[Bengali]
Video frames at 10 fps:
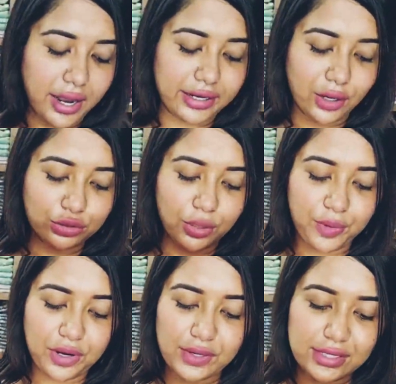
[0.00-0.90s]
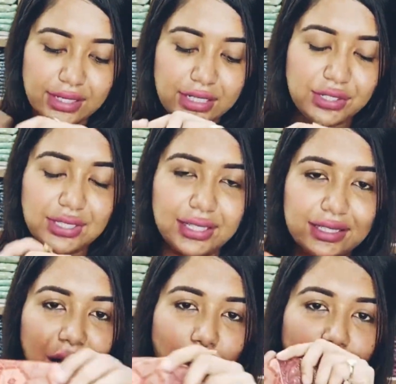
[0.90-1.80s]
এটা হচ্ছে আপনার ড্রেসের নিচের
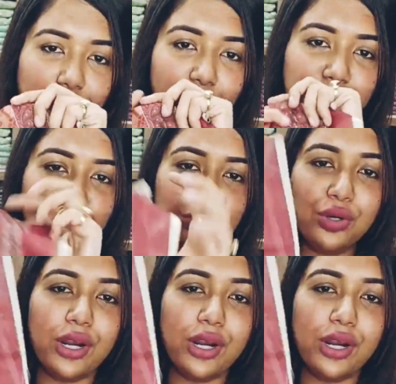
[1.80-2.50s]
দিকটা অনেক অনেক সুন্দর